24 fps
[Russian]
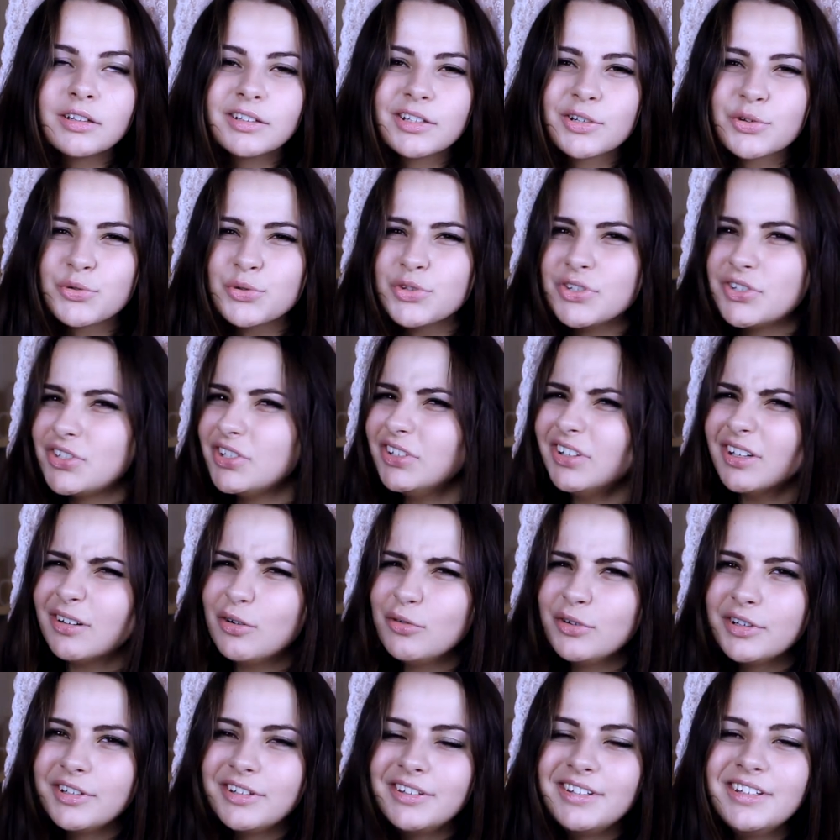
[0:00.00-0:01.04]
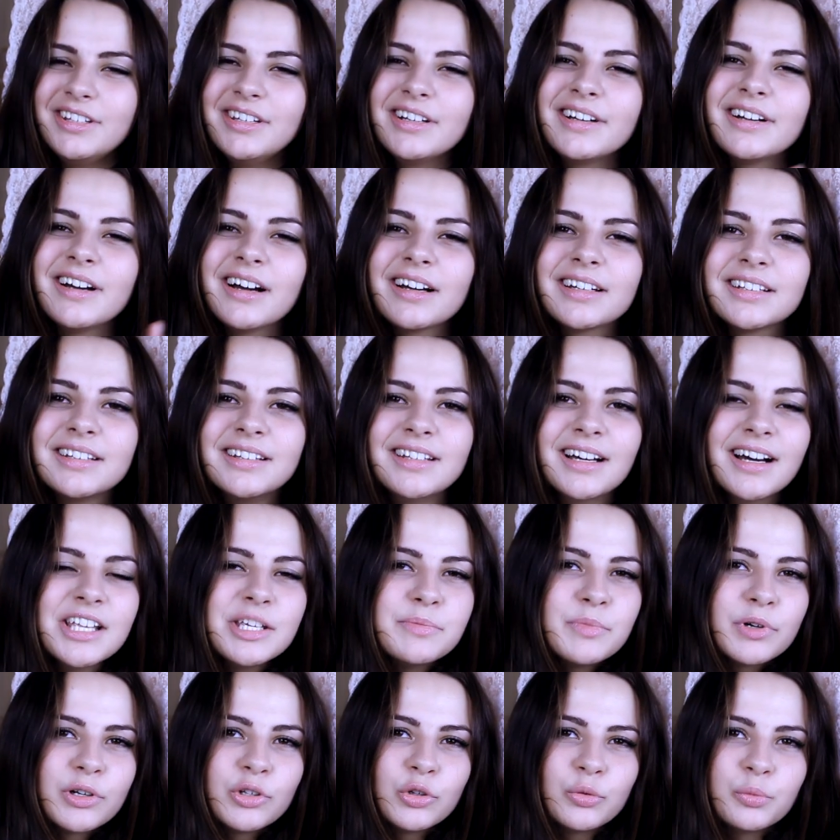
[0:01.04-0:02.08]
на Руси такого никогда
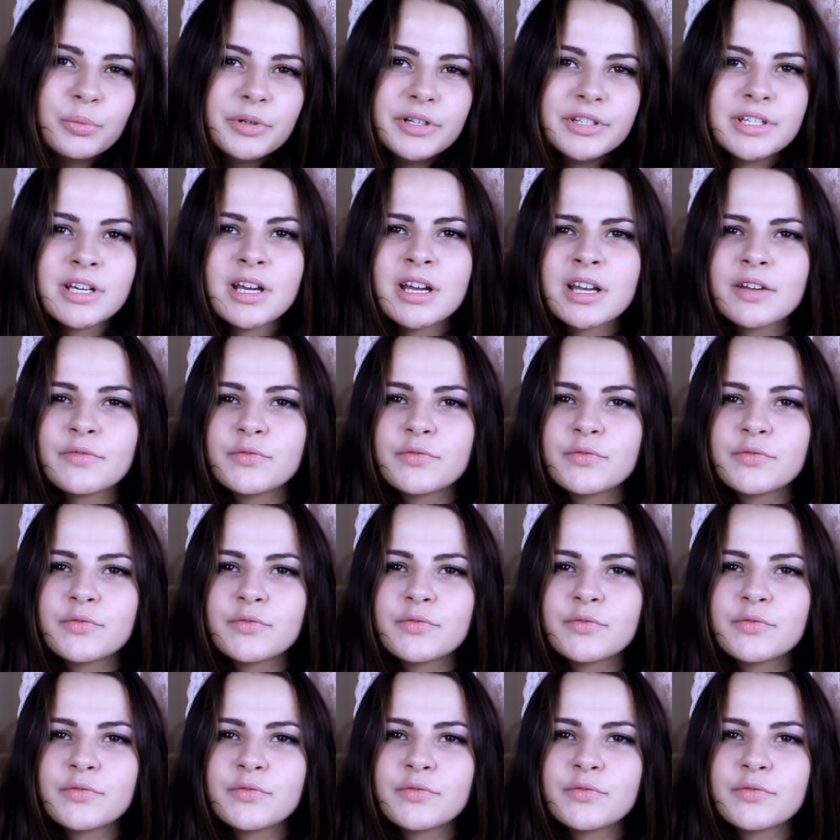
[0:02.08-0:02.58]
не могло быть.